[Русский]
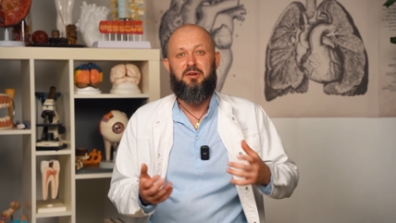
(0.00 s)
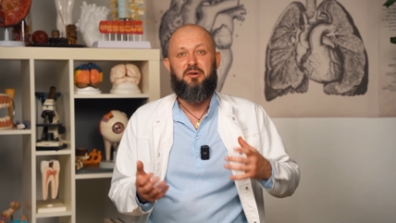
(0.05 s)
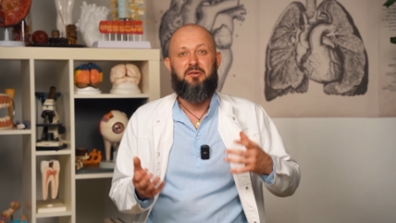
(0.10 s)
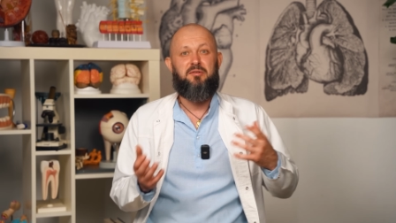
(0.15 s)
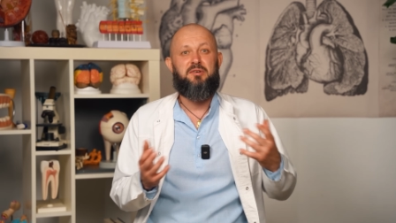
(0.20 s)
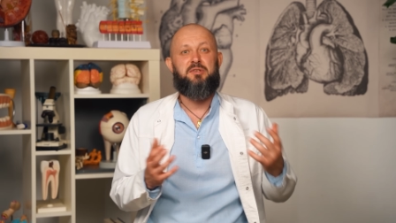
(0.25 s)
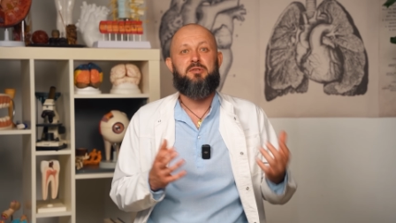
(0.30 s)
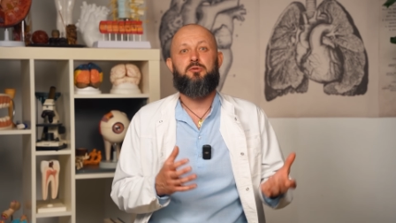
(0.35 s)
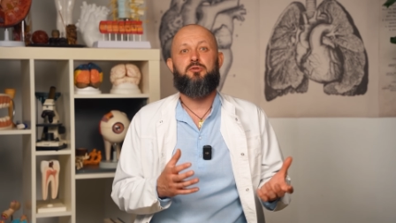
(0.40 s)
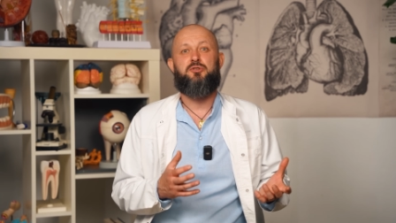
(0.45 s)

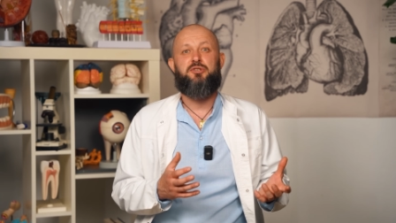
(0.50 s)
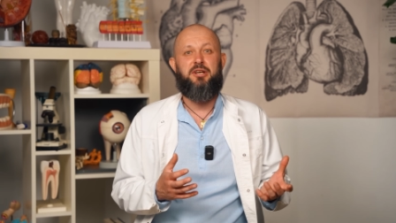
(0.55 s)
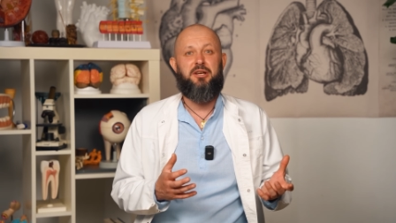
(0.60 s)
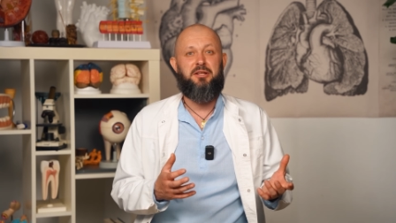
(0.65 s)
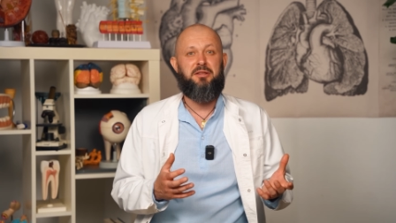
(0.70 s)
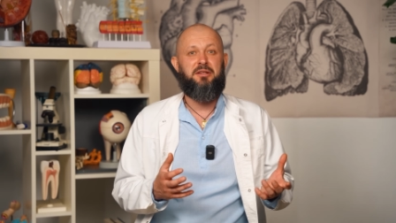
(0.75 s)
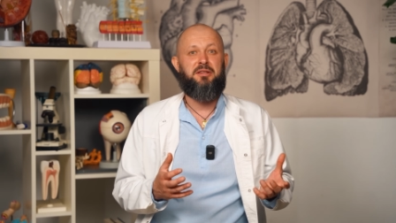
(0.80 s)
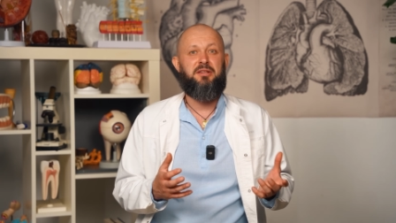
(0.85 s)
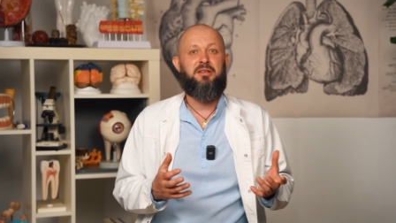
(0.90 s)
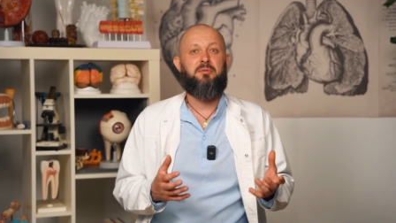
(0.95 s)
вы
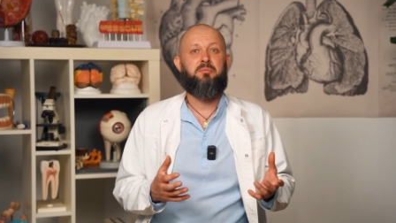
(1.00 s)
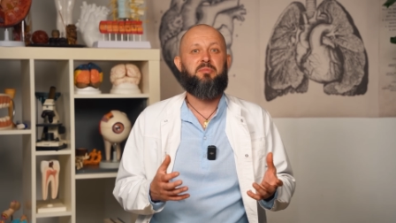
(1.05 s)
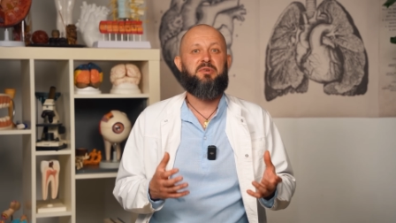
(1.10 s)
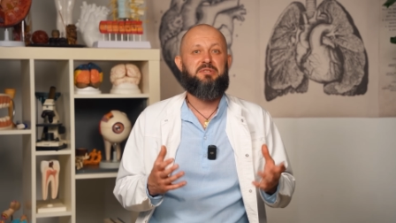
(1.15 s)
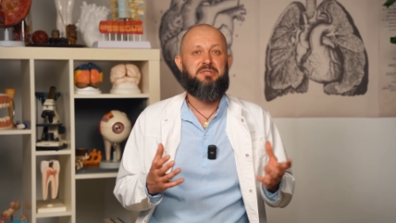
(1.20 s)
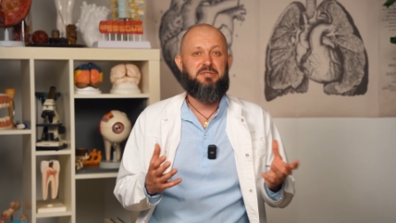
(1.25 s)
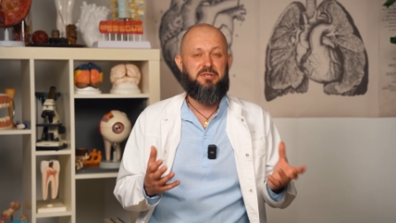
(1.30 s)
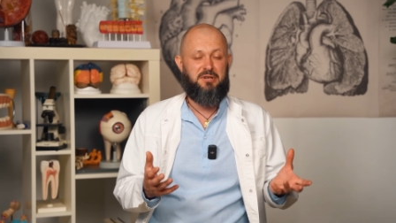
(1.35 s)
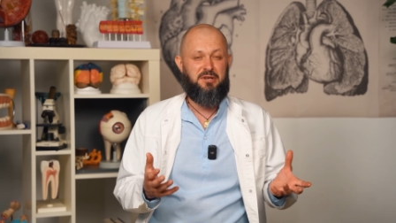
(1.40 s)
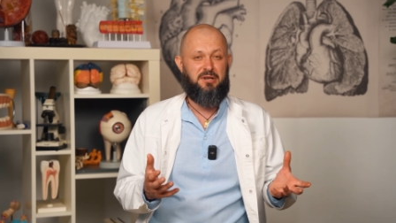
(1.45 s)
случайно не
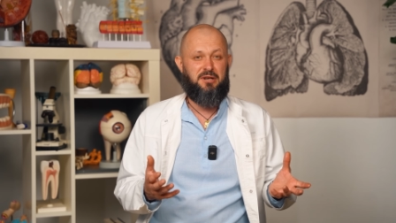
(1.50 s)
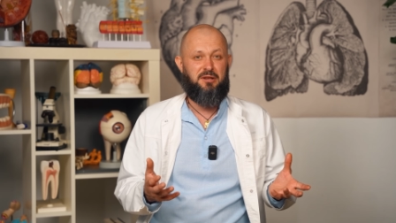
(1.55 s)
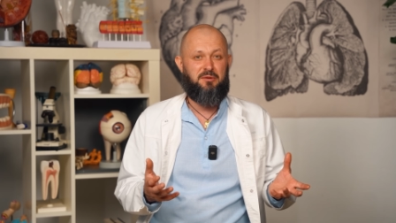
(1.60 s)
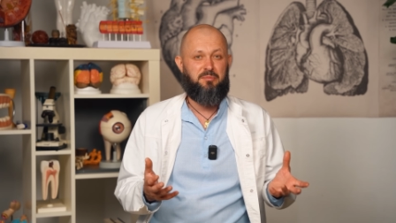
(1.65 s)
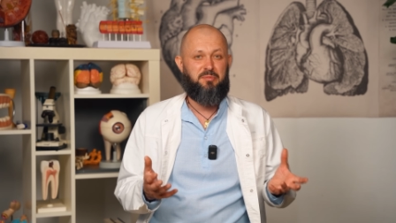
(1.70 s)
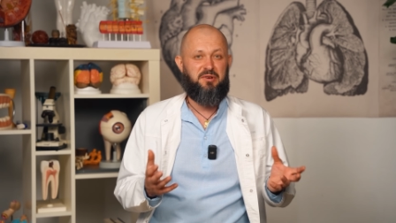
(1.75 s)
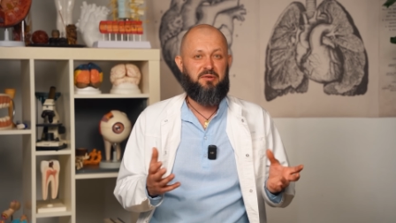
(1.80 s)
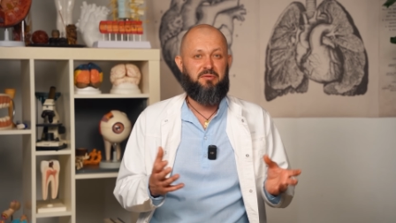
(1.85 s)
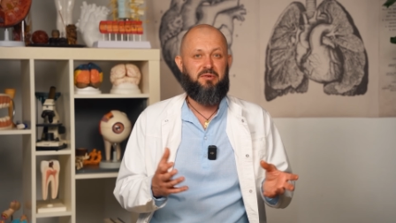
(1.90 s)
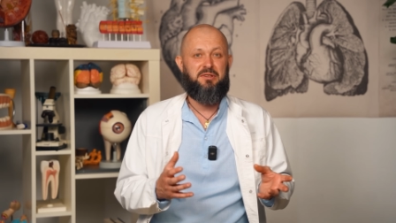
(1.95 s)
постирали
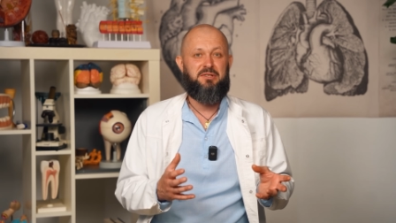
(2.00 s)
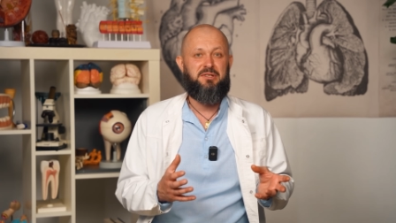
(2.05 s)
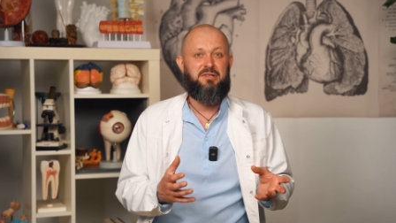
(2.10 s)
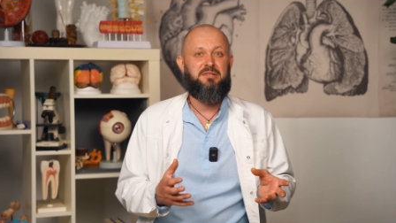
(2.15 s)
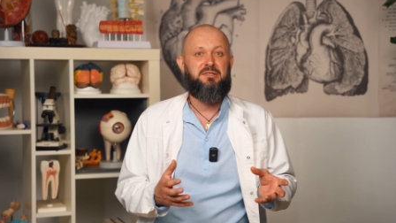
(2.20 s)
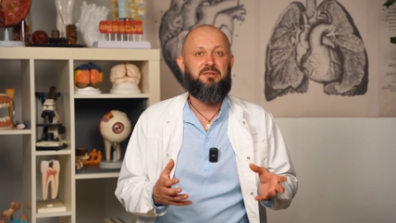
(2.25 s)
при воде